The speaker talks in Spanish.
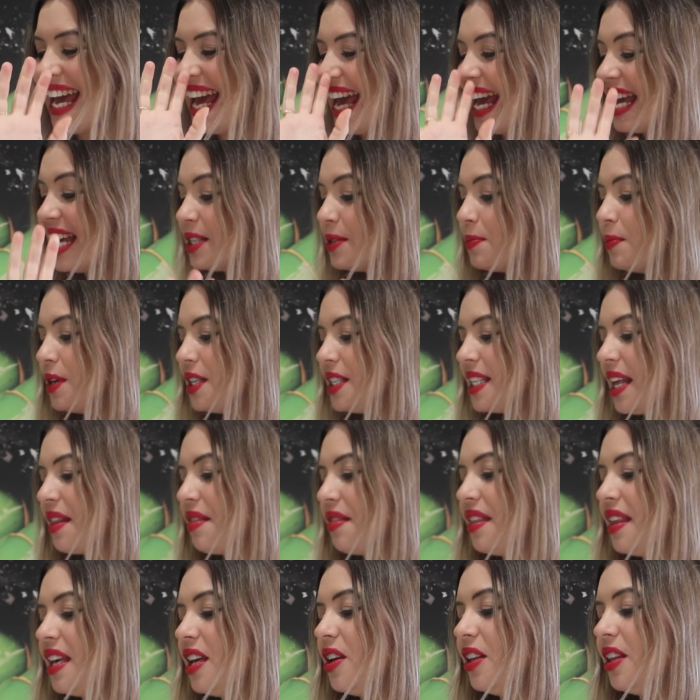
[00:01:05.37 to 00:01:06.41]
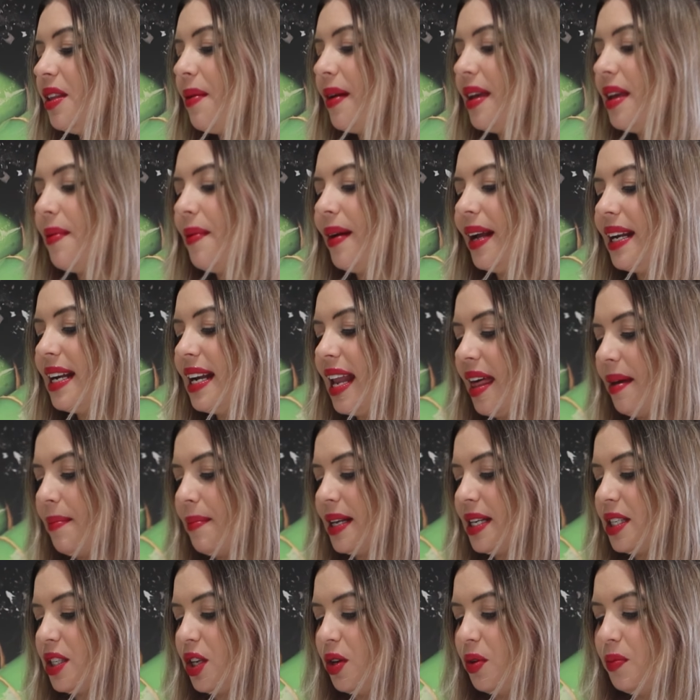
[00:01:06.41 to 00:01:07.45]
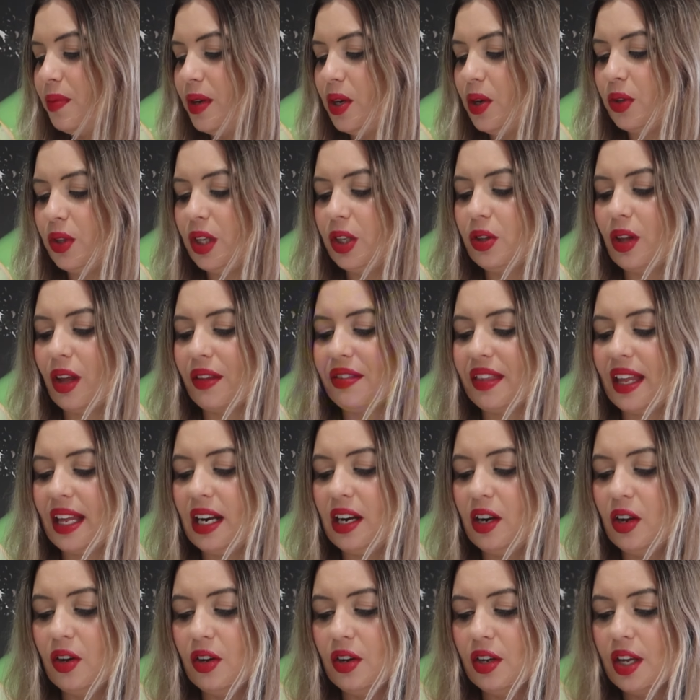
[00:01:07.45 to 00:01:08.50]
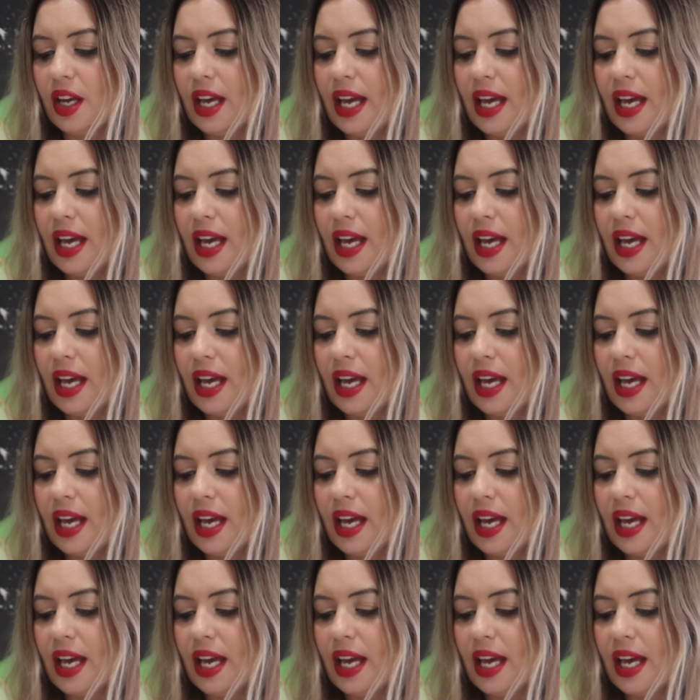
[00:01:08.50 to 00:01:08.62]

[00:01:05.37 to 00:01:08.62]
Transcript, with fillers: Es muy sencillo y te va a llevar nada más que un minutito hacerlo.